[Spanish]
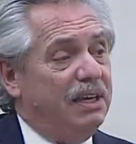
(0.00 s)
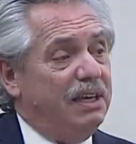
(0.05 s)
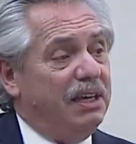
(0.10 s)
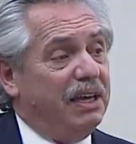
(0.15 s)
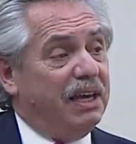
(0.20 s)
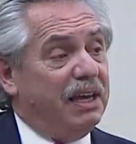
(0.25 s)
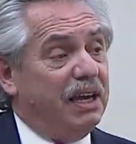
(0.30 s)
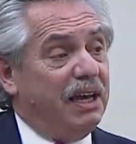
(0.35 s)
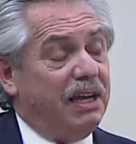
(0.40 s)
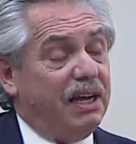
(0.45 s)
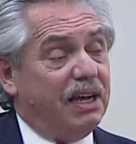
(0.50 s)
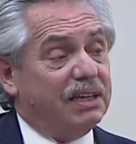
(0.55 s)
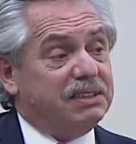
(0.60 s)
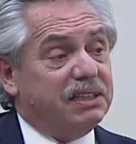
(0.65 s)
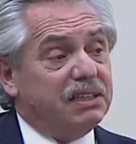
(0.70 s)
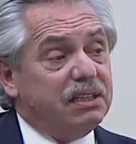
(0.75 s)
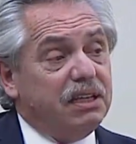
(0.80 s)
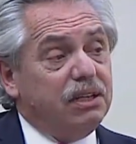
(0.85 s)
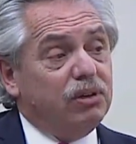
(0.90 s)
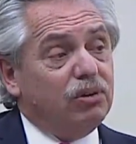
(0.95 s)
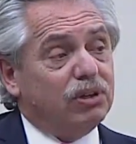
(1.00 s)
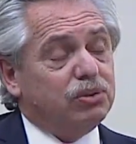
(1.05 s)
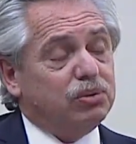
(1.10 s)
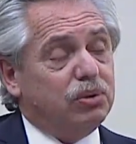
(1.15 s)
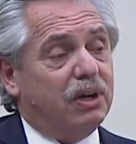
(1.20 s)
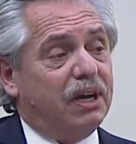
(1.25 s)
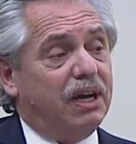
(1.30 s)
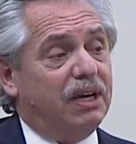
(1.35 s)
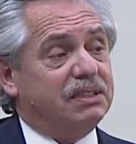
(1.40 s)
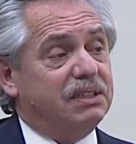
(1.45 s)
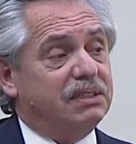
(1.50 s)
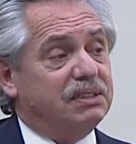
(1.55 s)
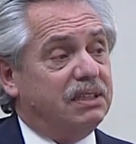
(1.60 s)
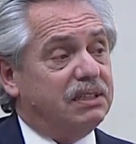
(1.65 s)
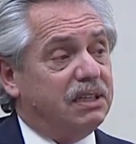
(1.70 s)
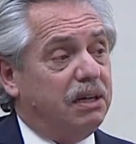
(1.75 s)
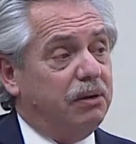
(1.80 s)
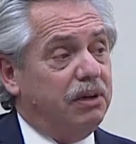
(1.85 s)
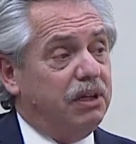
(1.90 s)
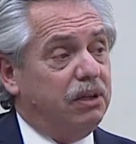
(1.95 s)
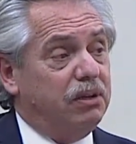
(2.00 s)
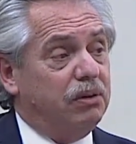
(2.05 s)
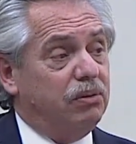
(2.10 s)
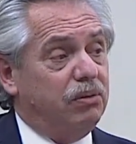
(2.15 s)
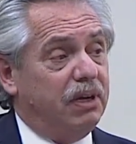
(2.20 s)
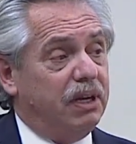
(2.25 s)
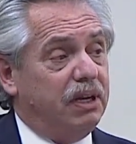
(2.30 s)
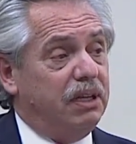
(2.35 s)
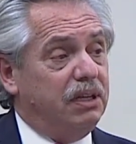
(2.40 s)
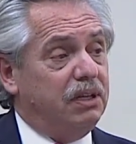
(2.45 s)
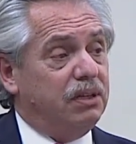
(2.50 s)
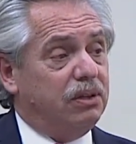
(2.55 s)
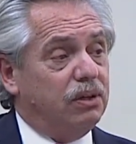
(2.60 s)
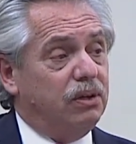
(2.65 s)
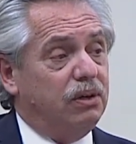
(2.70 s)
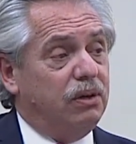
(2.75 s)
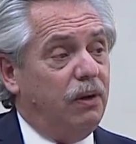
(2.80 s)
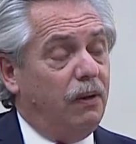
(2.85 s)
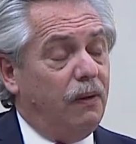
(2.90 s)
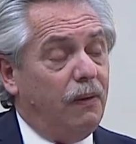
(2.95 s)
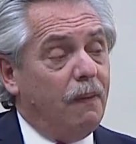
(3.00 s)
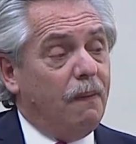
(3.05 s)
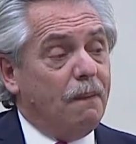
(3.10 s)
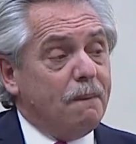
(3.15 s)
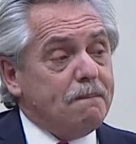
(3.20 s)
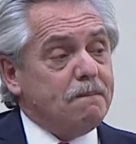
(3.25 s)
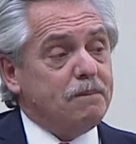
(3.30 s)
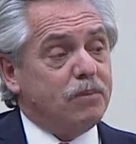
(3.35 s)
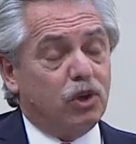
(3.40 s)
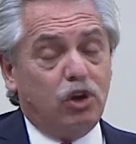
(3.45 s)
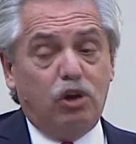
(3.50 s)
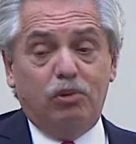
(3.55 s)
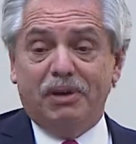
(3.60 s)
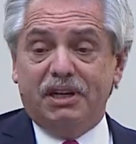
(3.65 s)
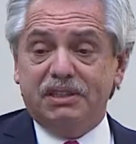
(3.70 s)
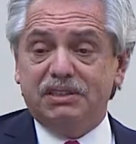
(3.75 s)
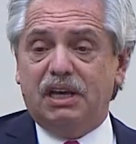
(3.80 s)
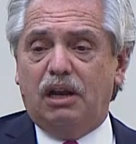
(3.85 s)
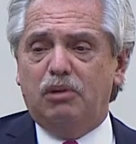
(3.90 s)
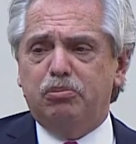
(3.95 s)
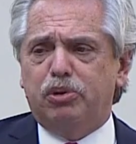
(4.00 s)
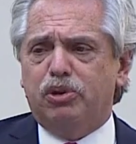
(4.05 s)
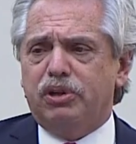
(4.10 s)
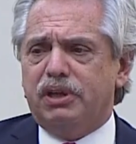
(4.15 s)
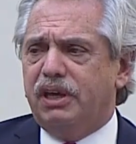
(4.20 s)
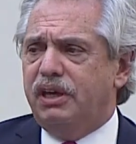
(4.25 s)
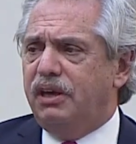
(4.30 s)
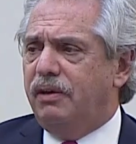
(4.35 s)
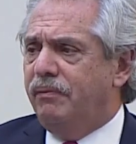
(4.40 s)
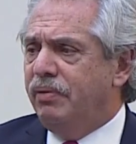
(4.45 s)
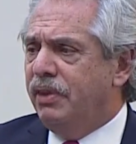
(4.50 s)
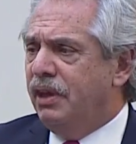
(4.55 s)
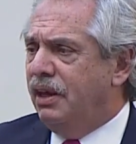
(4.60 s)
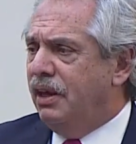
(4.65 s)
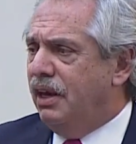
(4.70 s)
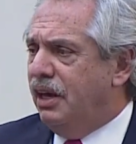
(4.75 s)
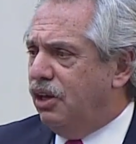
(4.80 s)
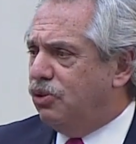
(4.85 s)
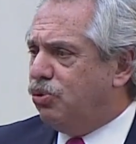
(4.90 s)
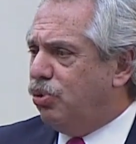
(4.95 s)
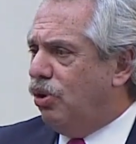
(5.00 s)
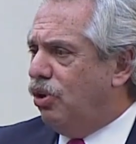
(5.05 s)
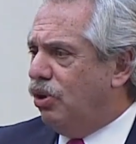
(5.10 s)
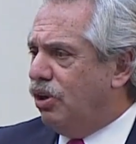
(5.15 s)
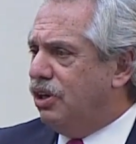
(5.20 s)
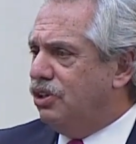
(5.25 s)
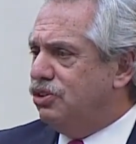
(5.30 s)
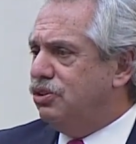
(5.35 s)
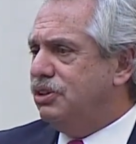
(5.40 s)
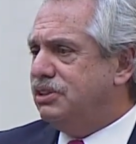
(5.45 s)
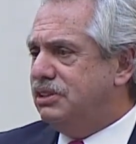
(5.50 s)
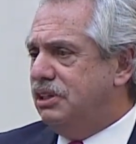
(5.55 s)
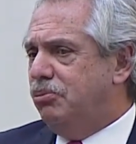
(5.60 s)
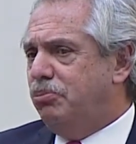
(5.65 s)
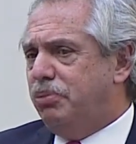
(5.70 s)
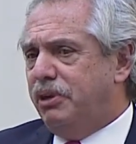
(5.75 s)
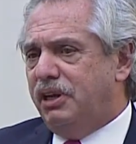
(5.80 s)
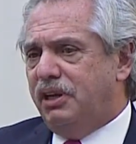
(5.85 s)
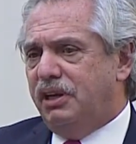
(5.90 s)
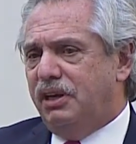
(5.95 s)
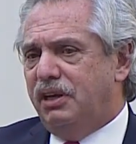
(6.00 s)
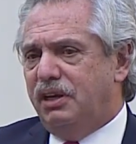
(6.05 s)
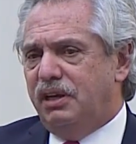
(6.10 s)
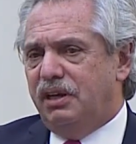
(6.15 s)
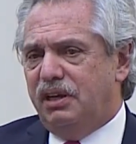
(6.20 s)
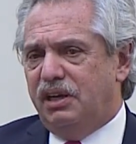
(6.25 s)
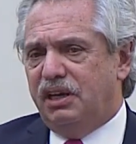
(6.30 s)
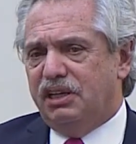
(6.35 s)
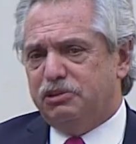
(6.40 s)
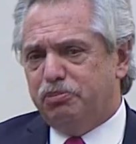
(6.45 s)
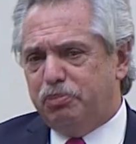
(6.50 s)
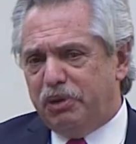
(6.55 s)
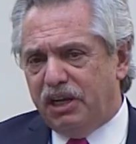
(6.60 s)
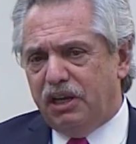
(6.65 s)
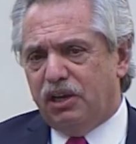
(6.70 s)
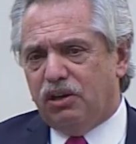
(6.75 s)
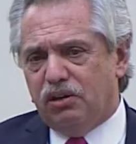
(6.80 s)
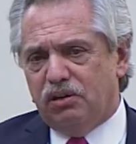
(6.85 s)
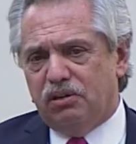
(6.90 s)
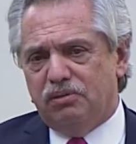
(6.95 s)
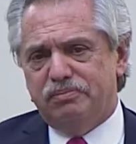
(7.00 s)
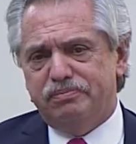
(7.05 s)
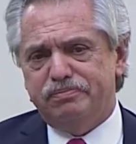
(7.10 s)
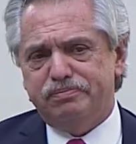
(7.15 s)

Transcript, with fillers: y que han accedido a sus casas a través de un crédito comercial, porque esto es lo que yo siempre explico,